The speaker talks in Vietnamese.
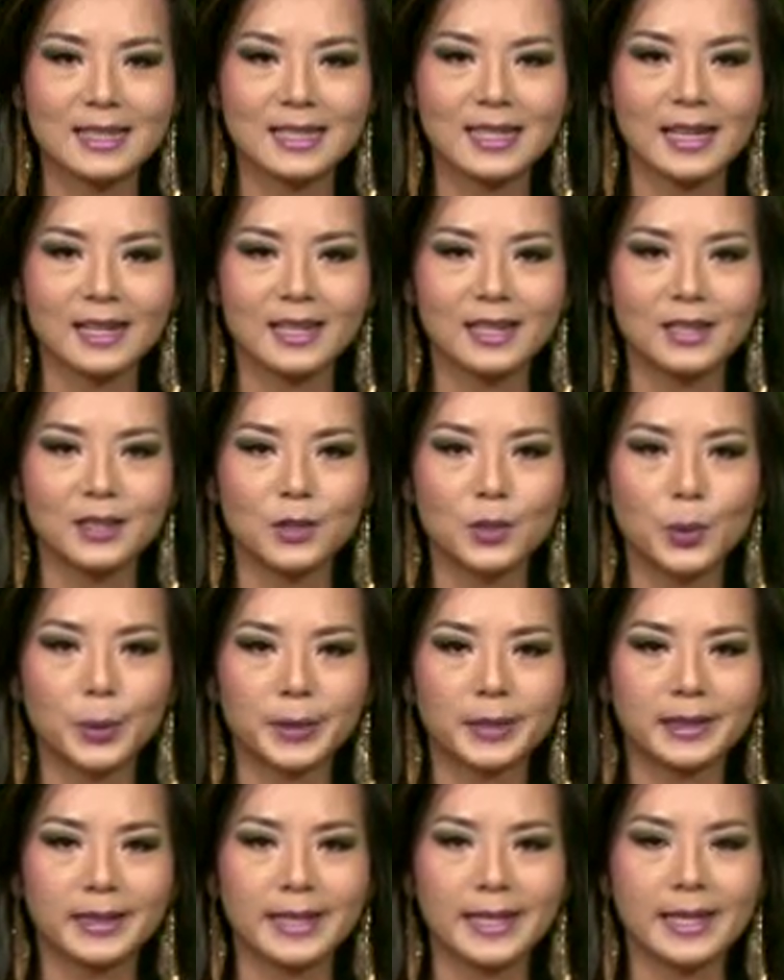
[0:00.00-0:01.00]
Shannon
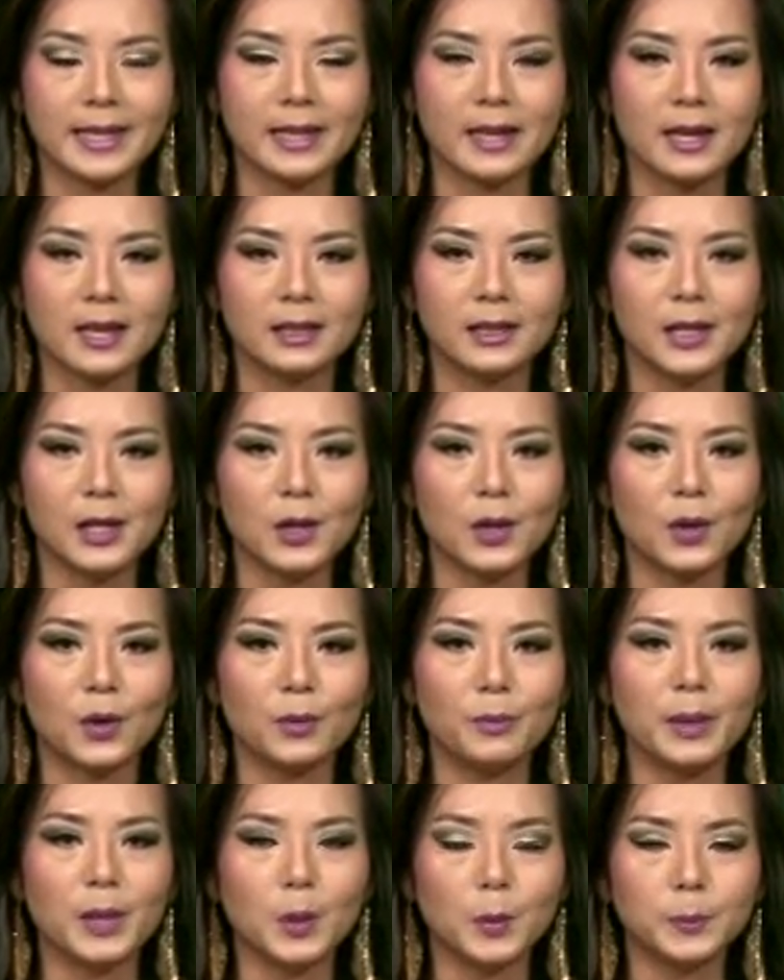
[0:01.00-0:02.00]
Doherty tiết lộ
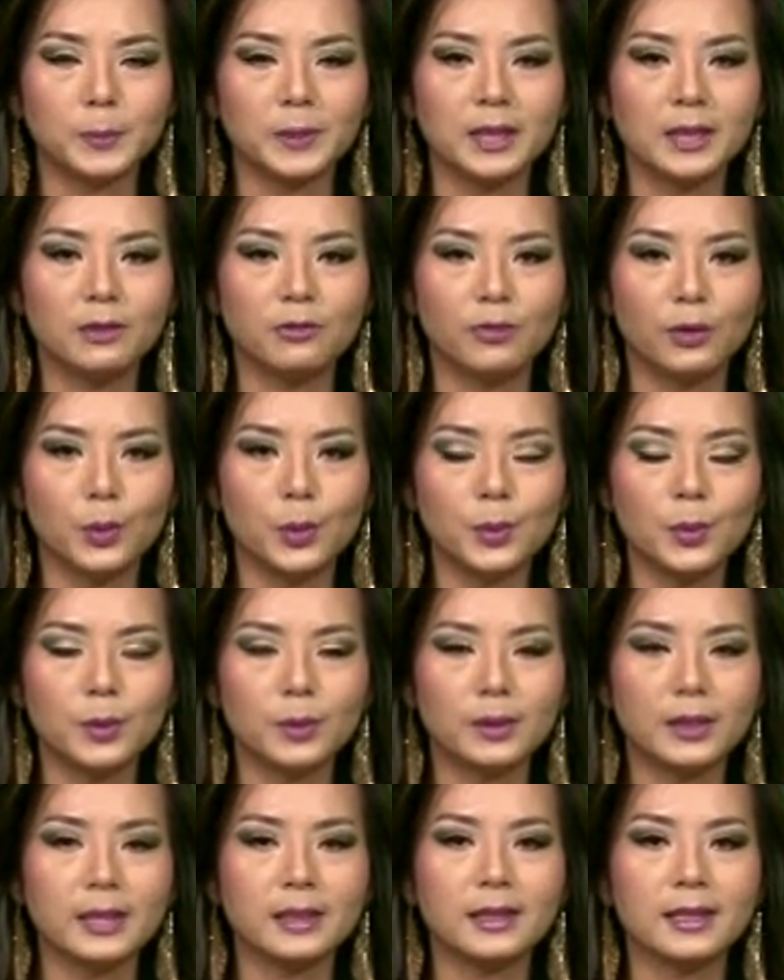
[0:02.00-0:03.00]
bị ung thư vú,
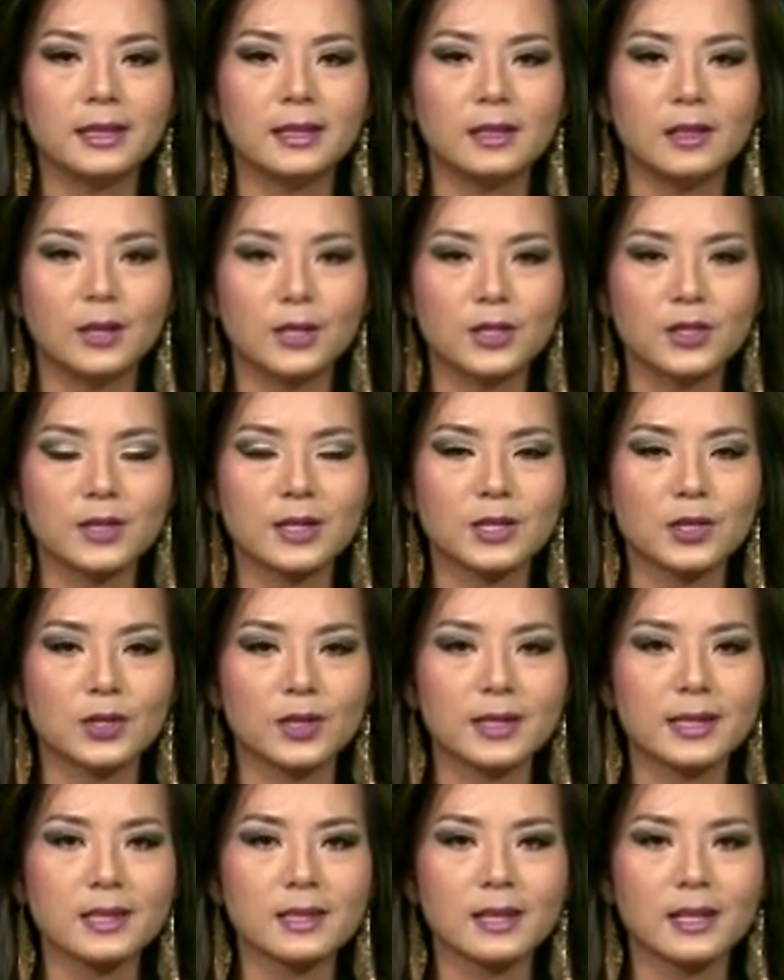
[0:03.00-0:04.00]
tin từ Los
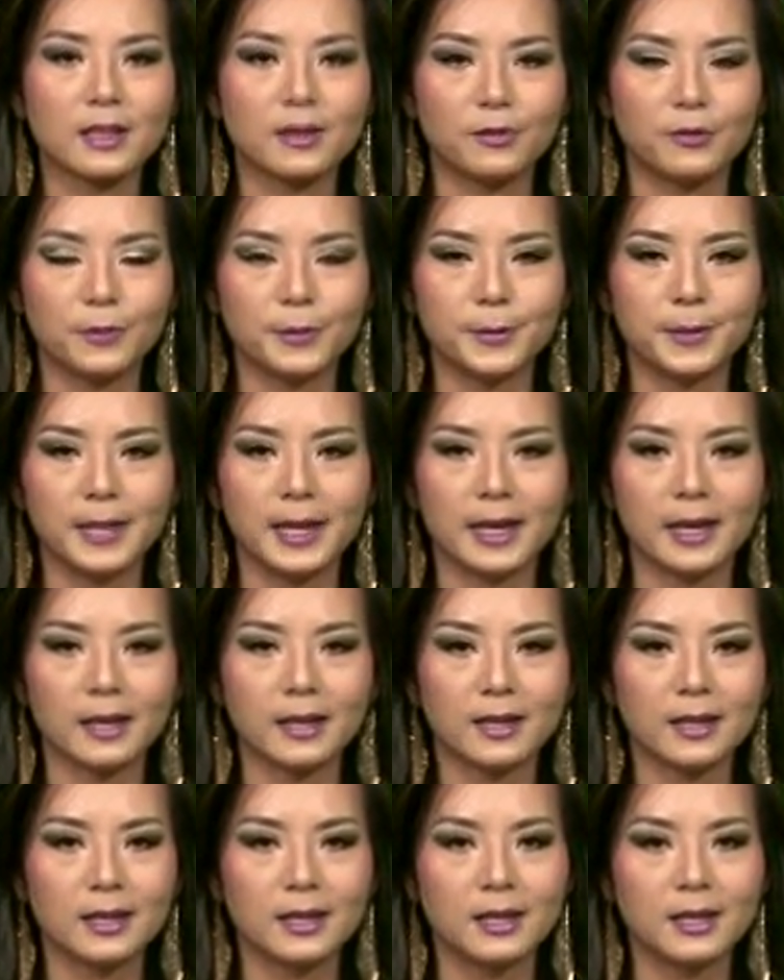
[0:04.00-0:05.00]
Angeles, California.
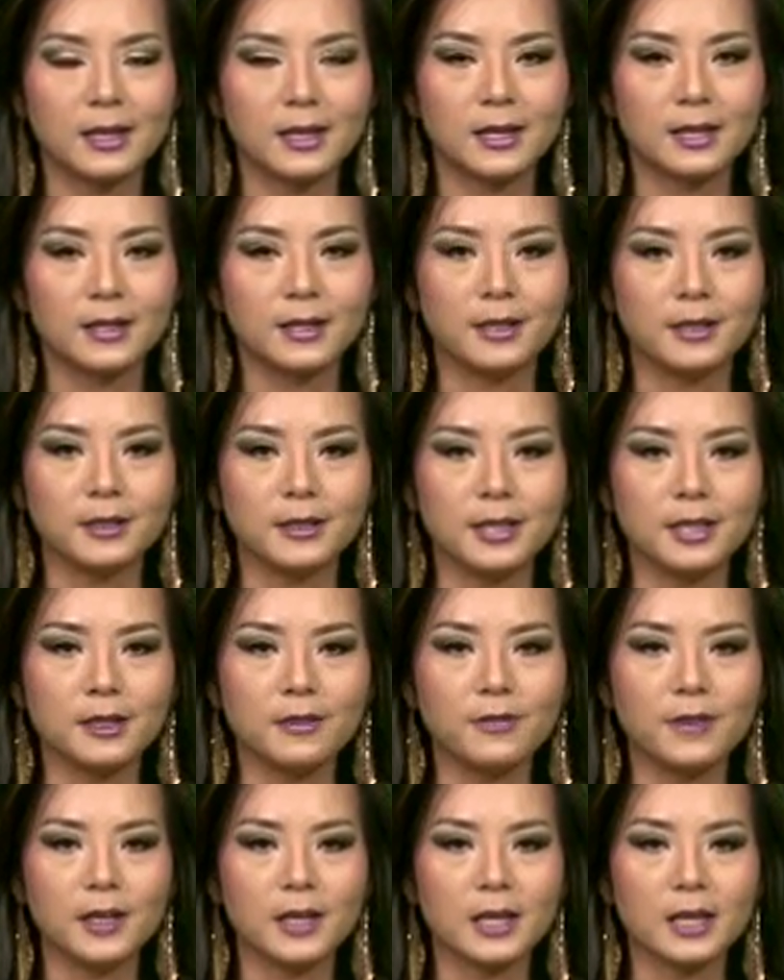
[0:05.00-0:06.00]
Nữ diễn
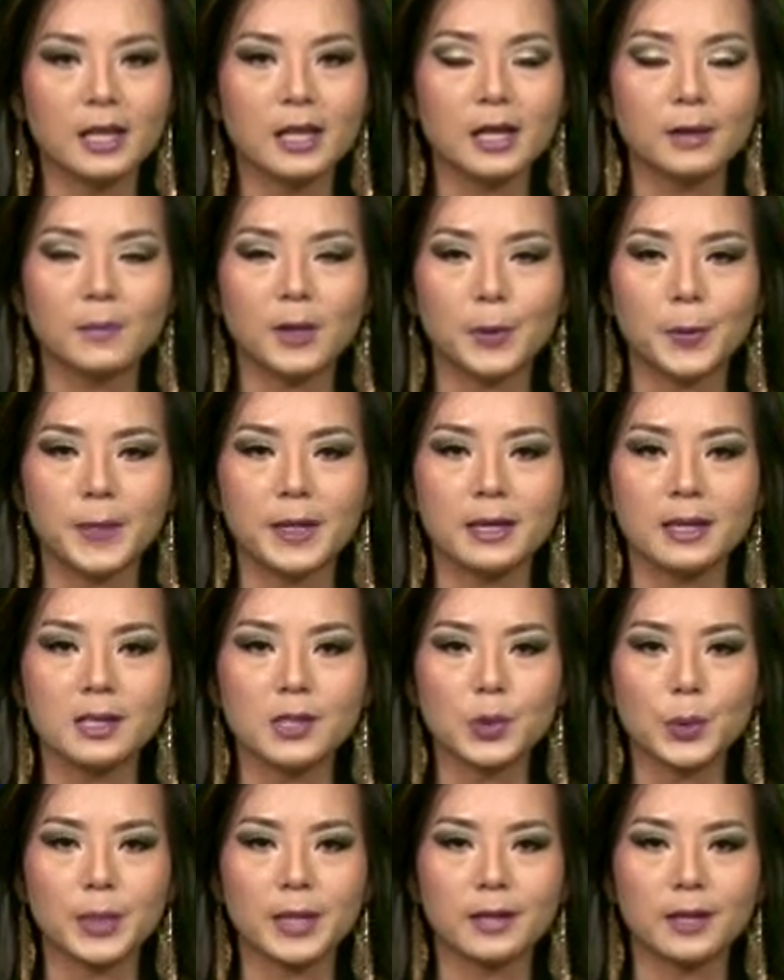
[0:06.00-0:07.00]
viên kiêm đạo diễn
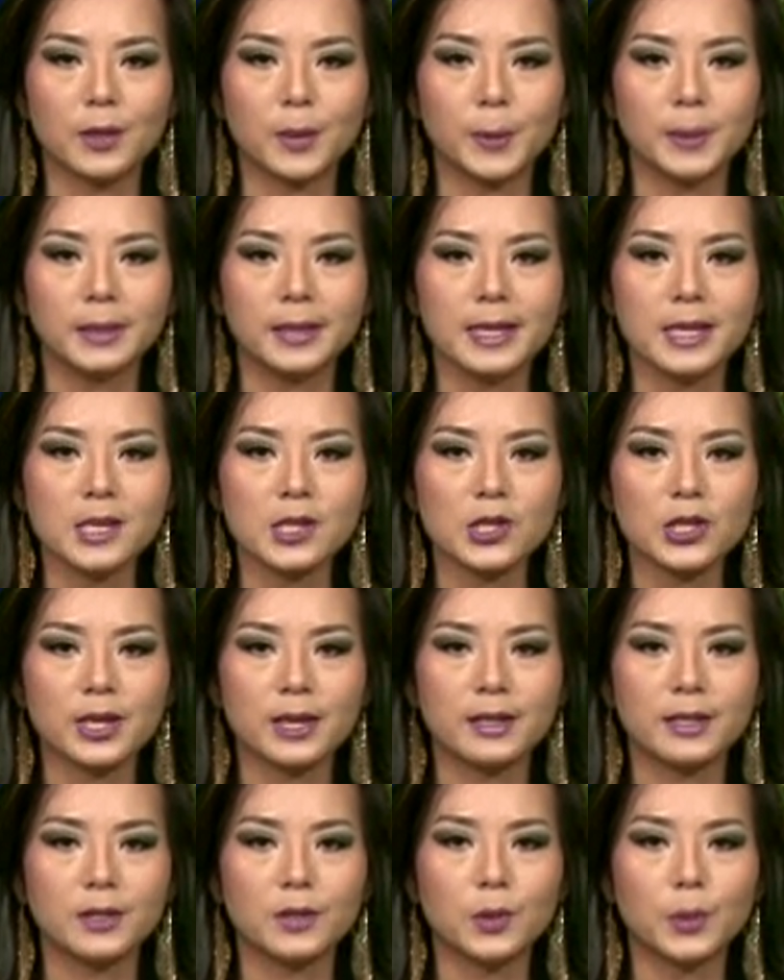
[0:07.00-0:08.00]
truyền hình nổi tiếng
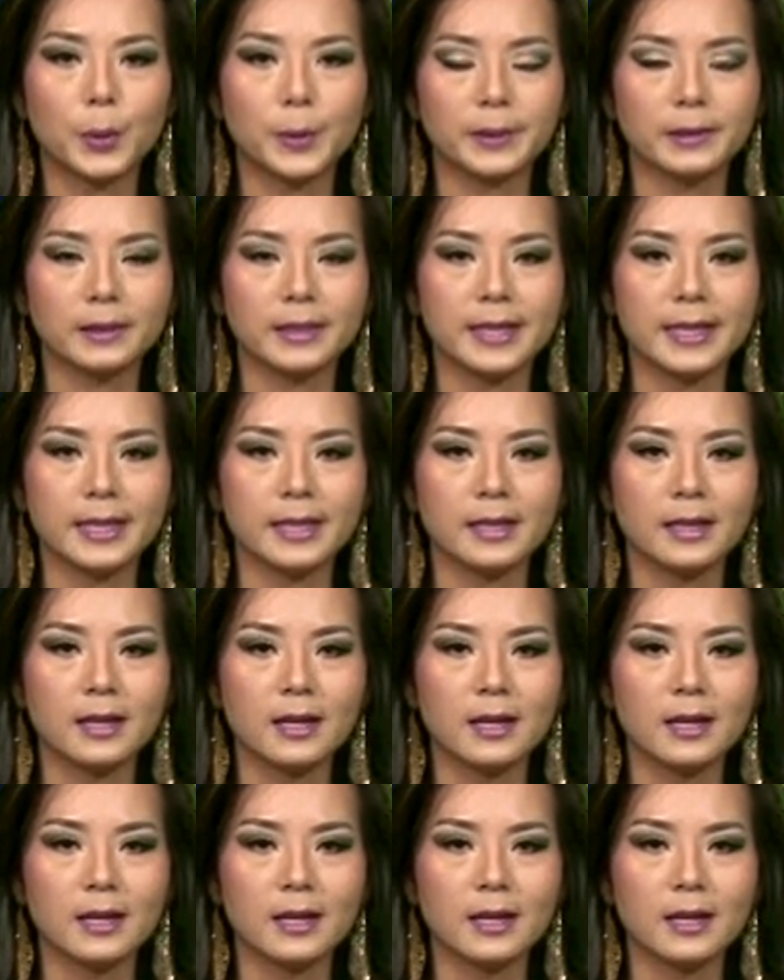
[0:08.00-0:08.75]
Shannon Doherty